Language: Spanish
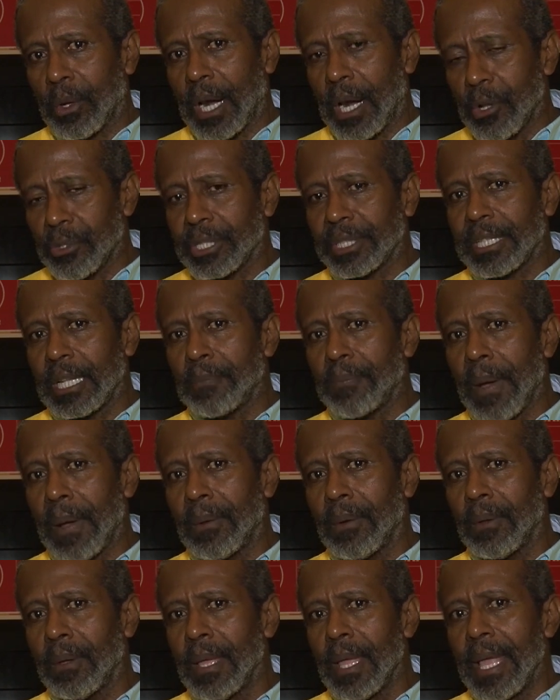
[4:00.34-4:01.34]
con las luchas del
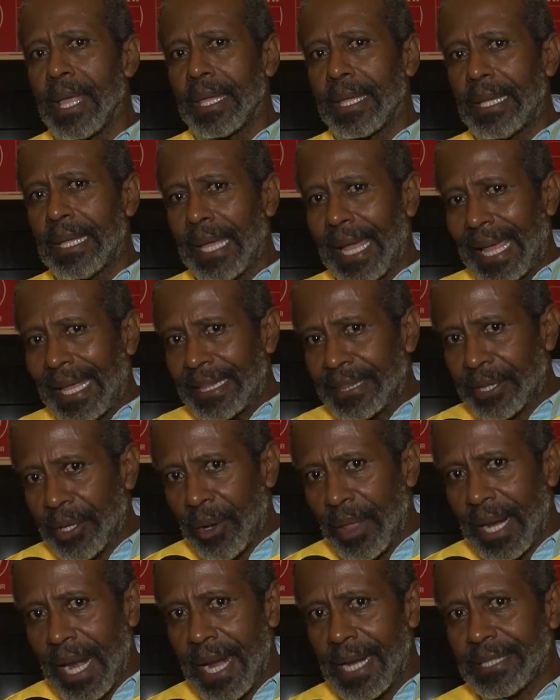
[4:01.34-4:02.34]
pueblo y
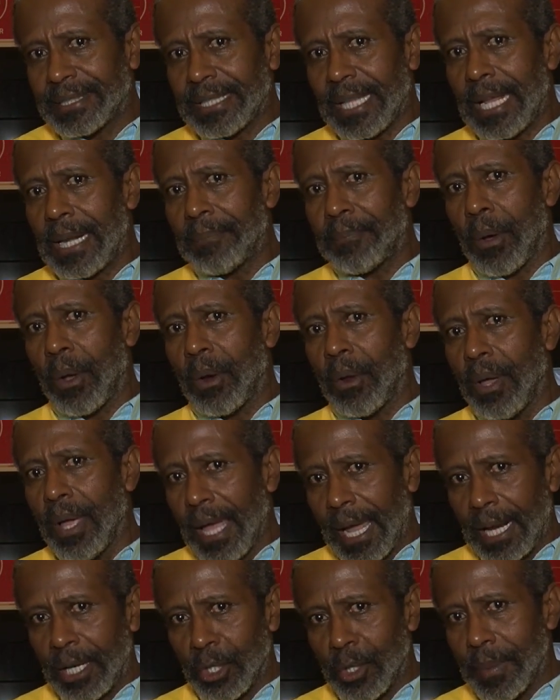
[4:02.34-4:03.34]
dentro de la lista del Polo,
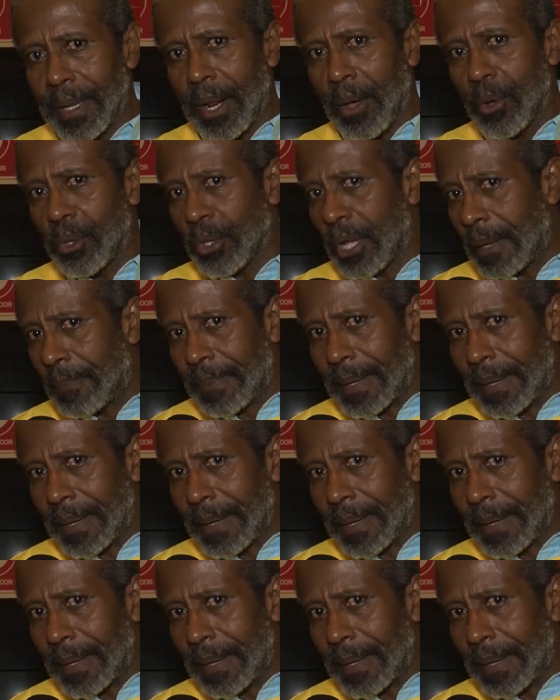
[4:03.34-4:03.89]
el número uno, el